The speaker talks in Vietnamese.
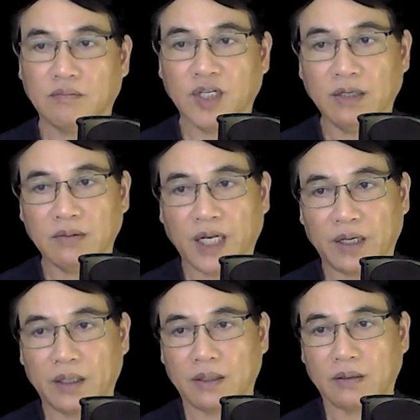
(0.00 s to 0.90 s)
Đến
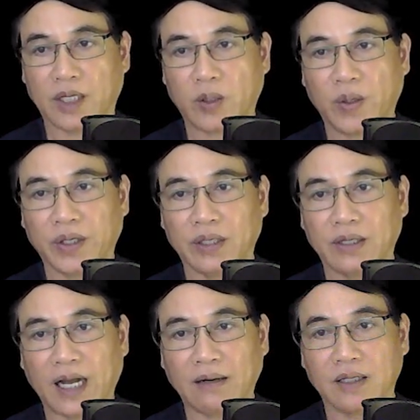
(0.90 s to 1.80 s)
đây thì coi như
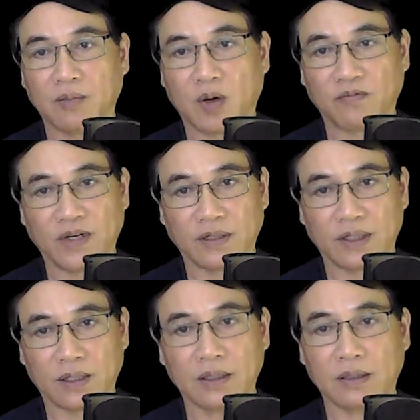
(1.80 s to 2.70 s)
đã được một phần
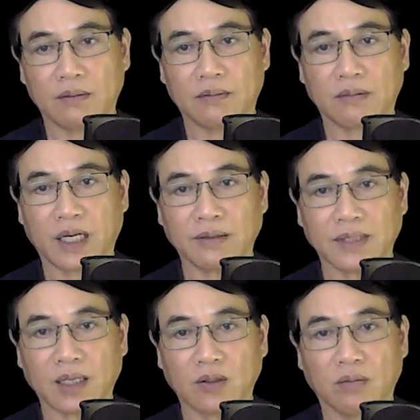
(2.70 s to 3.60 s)
nữa, cái
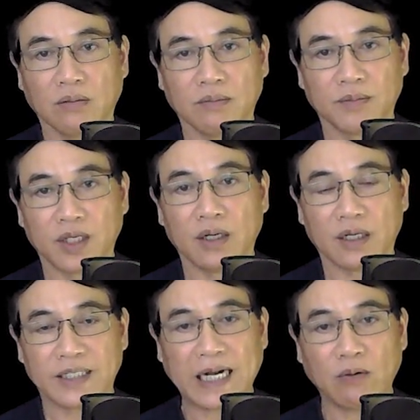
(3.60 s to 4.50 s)
xác cũng
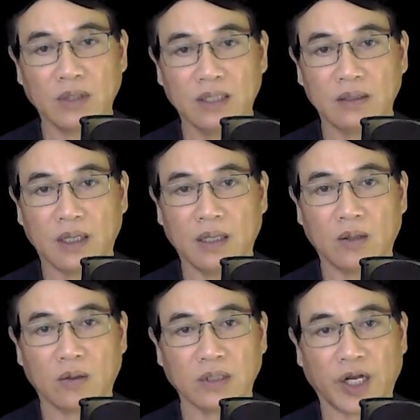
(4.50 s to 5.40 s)
vừa ráo nước,
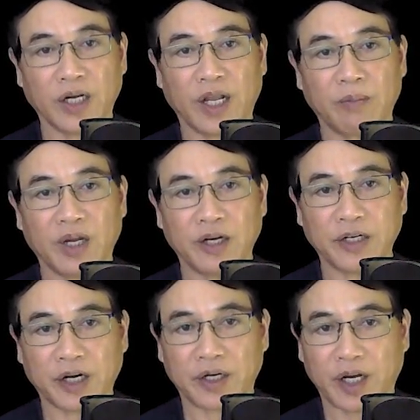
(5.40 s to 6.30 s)
có thể đem đi
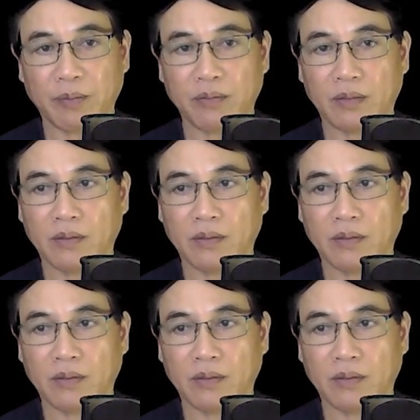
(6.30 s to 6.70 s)
trang điểm.